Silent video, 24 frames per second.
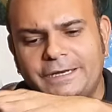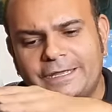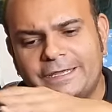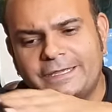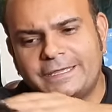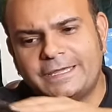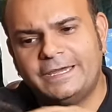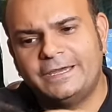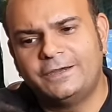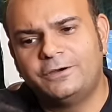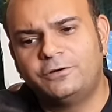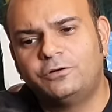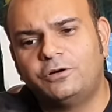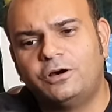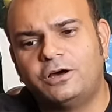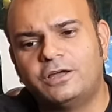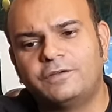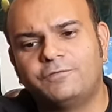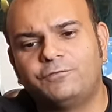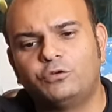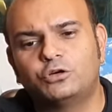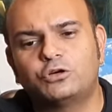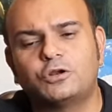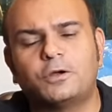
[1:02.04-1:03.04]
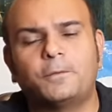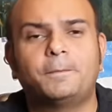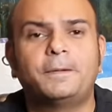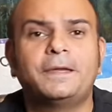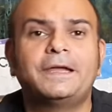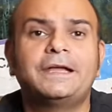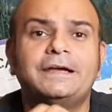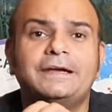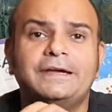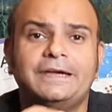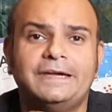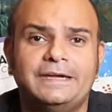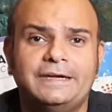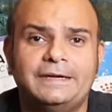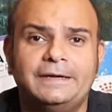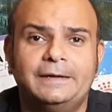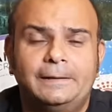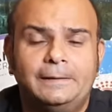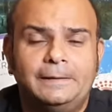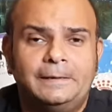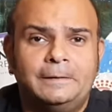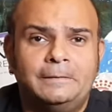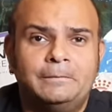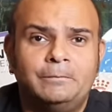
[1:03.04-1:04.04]
लेके आया हूँ और वो टॉपिक है
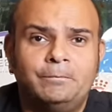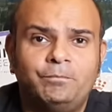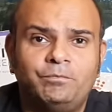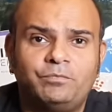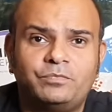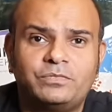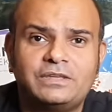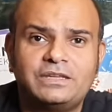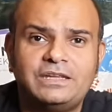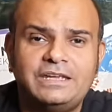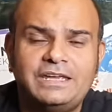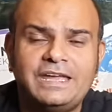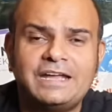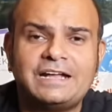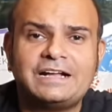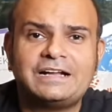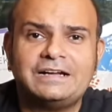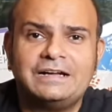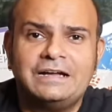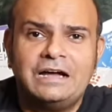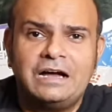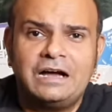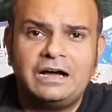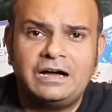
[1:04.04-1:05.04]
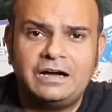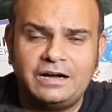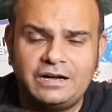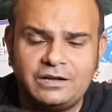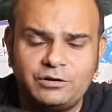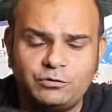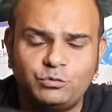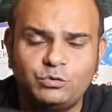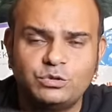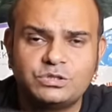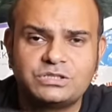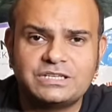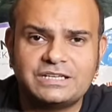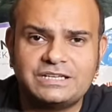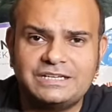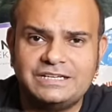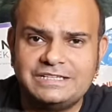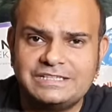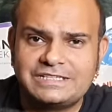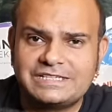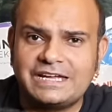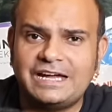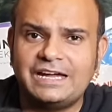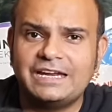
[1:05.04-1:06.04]
एक हर उस
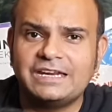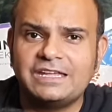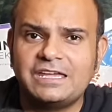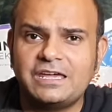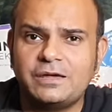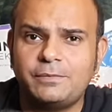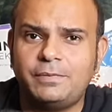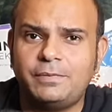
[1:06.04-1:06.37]
इंसान के